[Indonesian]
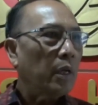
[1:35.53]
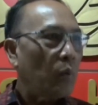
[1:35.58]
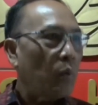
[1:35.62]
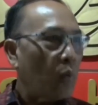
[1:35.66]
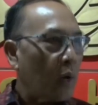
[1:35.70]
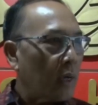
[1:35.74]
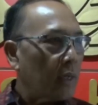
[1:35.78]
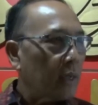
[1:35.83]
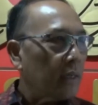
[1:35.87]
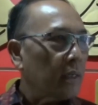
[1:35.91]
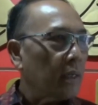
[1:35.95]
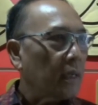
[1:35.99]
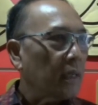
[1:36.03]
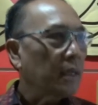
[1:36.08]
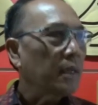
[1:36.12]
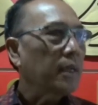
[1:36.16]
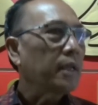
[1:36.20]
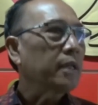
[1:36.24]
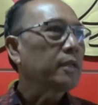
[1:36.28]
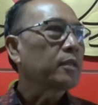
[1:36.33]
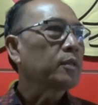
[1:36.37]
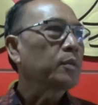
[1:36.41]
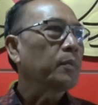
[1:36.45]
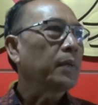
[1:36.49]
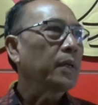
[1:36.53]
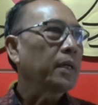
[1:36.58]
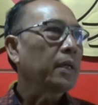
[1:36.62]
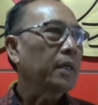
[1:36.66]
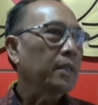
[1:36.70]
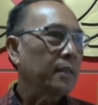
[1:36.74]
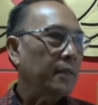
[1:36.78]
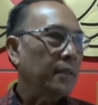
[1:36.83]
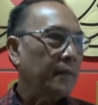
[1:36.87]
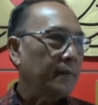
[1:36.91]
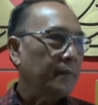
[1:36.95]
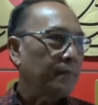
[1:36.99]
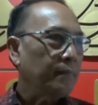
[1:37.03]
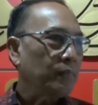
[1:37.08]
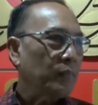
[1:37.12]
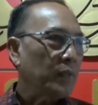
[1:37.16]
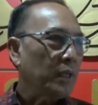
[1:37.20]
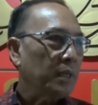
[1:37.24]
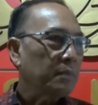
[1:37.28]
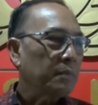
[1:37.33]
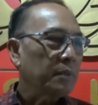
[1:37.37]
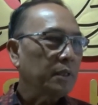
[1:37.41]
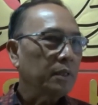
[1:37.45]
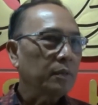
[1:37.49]
hewan dan lain sebagainya
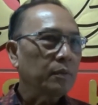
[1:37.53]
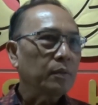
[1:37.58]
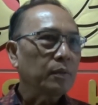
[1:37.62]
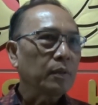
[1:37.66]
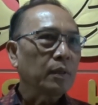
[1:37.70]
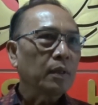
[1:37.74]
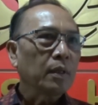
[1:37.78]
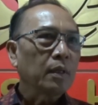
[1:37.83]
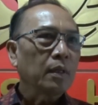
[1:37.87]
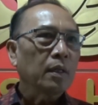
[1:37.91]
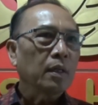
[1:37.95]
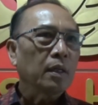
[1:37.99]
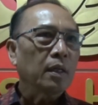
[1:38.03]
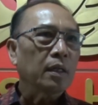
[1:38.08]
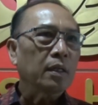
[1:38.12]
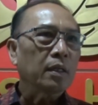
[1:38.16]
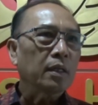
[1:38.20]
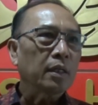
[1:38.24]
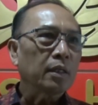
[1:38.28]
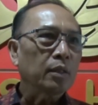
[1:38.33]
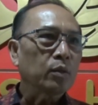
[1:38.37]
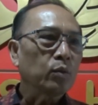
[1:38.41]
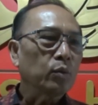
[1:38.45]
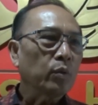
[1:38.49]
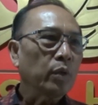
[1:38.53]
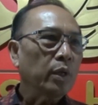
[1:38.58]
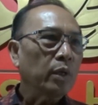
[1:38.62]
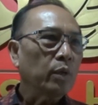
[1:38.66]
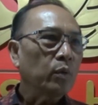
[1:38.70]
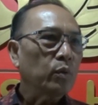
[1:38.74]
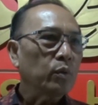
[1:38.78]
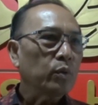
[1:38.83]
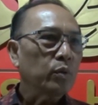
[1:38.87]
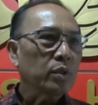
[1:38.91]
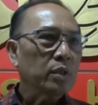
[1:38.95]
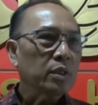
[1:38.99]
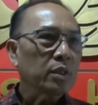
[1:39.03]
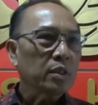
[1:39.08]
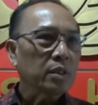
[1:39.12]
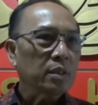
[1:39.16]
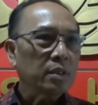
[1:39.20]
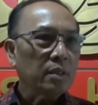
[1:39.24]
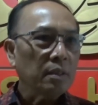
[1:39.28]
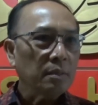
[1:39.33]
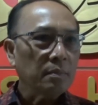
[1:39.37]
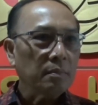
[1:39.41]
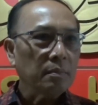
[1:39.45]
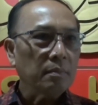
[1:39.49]
dan gitu karena itu
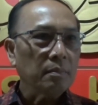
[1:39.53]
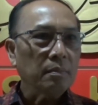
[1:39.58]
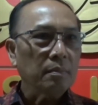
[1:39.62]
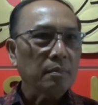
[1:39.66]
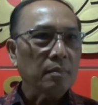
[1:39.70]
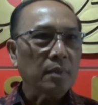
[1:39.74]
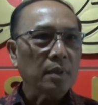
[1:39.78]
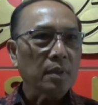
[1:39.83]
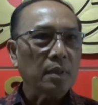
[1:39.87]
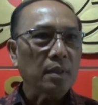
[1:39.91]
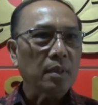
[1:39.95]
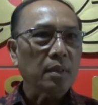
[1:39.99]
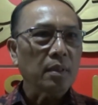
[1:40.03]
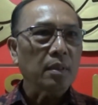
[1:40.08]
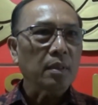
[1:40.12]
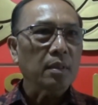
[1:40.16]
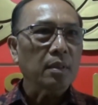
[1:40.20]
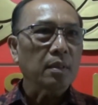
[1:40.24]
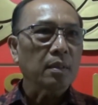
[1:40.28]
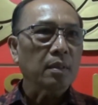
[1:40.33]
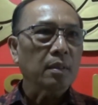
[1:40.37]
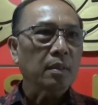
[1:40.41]
ekosistem e,